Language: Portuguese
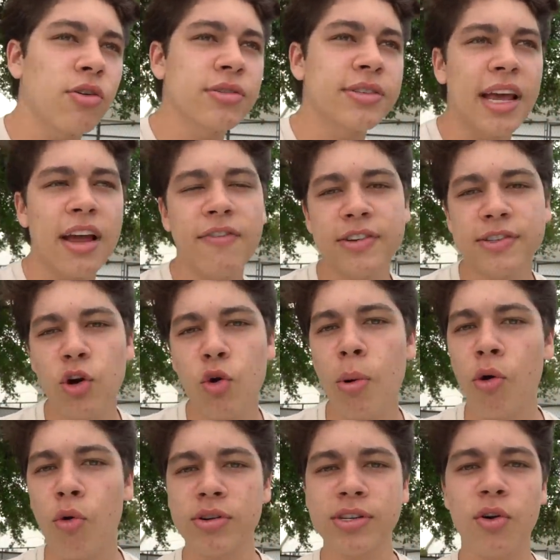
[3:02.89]
consegue fazer
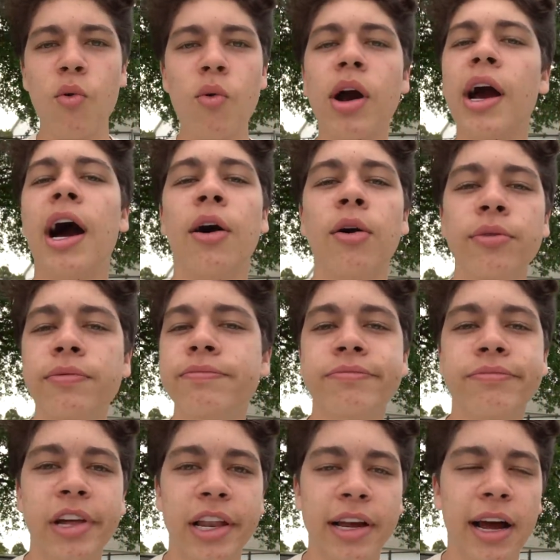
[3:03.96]
alguma coisa com o carro,
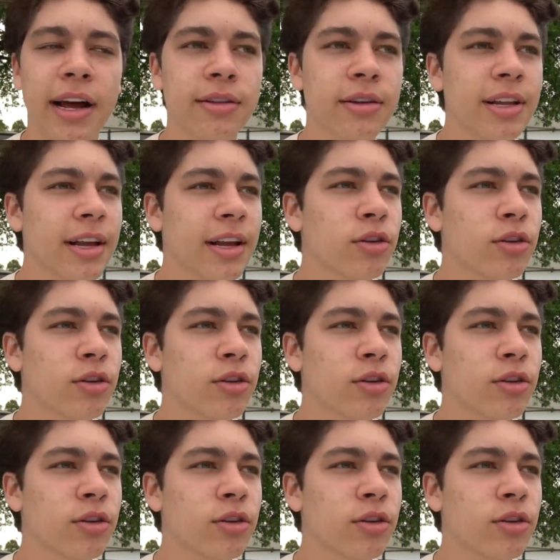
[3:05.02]
tá ligado?